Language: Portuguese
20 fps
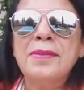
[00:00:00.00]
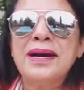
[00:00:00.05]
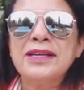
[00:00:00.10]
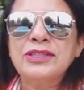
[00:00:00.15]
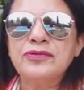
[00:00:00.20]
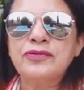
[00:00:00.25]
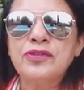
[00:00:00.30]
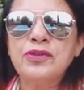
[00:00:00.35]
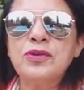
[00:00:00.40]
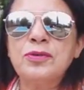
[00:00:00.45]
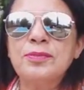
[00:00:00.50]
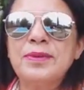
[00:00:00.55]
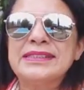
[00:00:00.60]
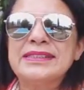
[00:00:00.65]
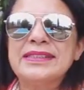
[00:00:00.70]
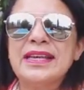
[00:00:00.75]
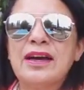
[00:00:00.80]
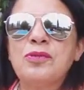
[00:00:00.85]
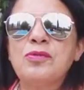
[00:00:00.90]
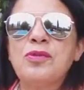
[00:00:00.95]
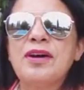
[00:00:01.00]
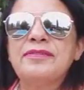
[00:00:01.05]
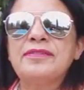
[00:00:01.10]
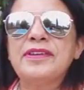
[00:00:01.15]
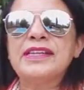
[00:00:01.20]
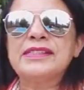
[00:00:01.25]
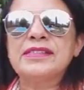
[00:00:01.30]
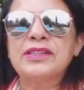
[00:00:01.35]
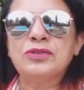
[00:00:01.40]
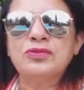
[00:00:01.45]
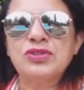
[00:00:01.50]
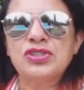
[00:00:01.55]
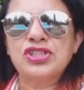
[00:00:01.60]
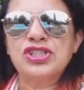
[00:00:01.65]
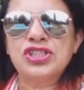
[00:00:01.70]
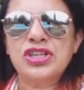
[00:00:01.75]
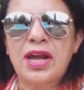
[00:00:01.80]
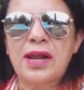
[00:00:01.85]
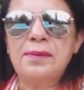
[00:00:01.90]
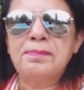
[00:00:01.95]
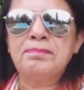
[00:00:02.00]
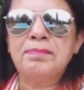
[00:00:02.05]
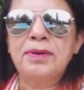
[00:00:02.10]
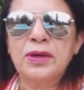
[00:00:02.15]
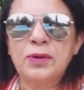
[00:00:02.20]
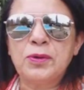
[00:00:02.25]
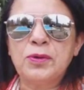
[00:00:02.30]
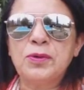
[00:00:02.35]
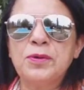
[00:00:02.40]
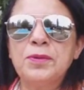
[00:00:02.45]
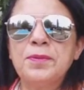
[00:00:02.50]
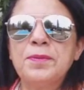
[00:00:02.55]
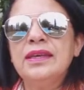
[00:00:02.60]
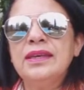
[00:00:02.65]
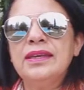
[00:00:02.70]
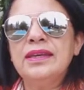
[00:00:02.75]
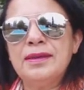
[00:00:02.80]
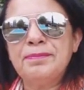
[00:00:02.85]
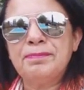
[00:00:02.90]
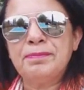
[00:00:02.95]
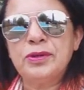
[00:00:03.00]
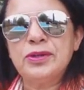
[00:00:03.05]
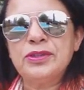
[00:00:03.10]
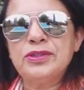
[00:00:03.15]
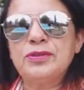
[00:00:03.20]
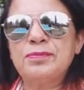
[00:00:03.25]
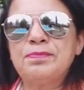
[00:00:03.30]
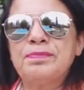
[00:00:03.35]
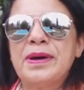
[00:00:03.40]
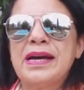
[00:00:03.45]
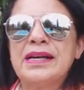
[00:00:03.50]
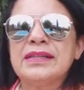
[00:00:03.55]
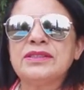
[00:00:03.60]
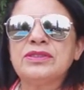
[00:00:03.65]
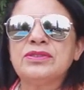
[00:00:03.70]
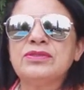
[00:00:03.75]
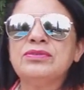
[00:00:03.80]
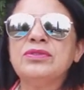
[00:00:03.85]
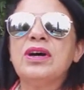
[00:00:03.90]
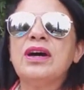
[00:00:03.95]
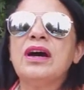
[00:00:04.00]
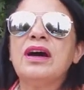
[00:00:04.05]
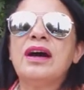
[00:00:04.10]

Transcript: Mas eu vou começar com a versão de Charles Perrault e depois eu passo